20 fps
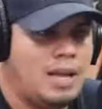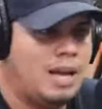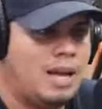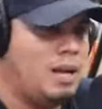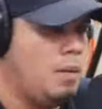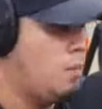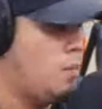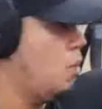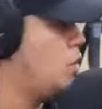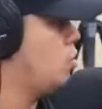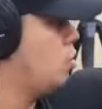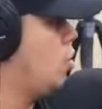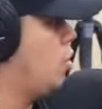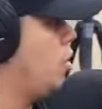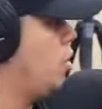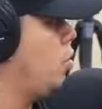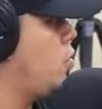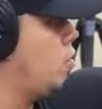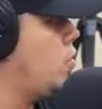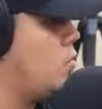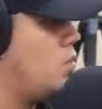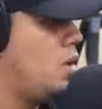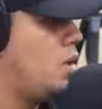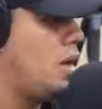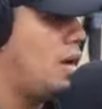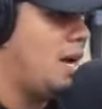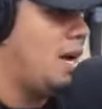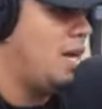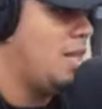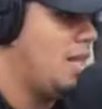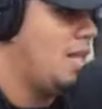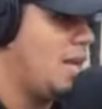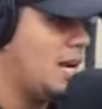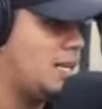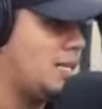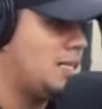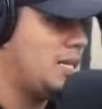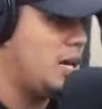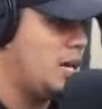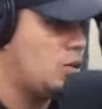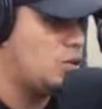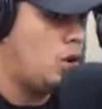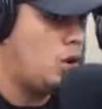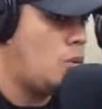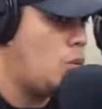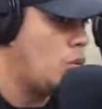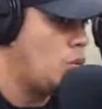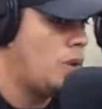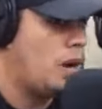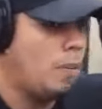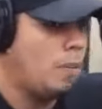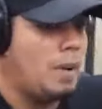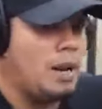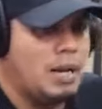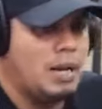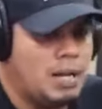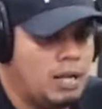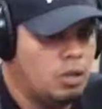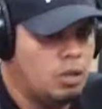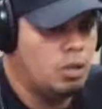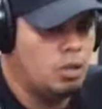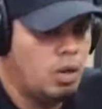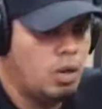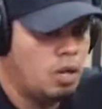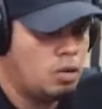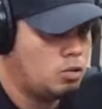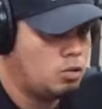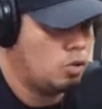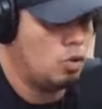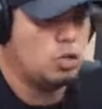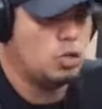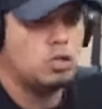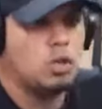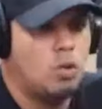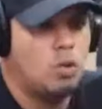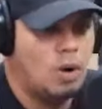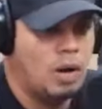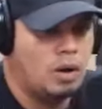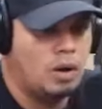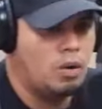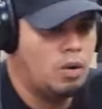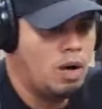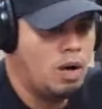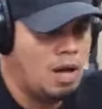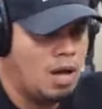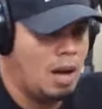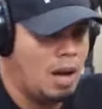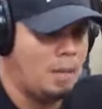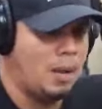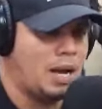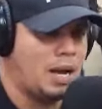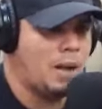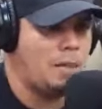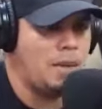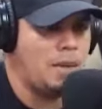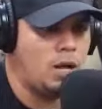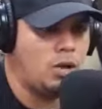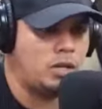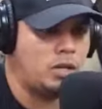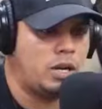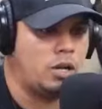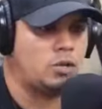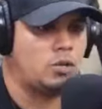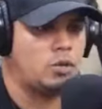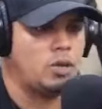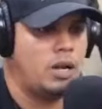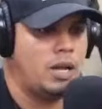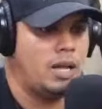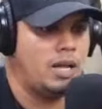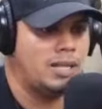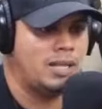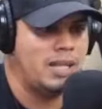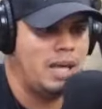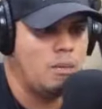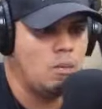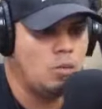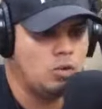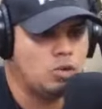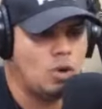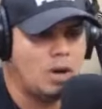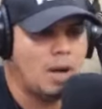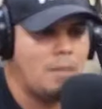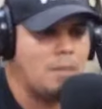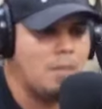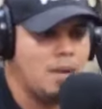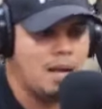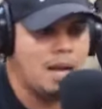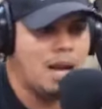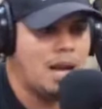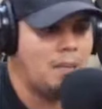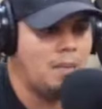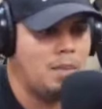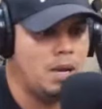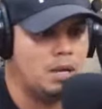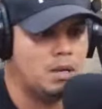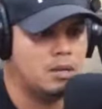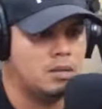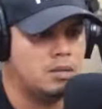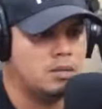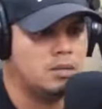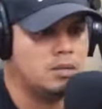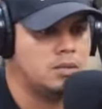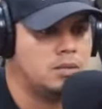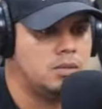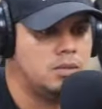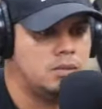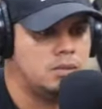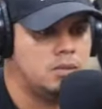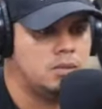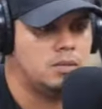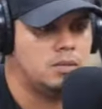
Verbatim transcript: Y aquí en Puerto Rico, que o Samuel hubiera perdido todos esos juegos, ah, pues cambia, y trae otro dirigente. Y hay mucho cambio y cambio. mira,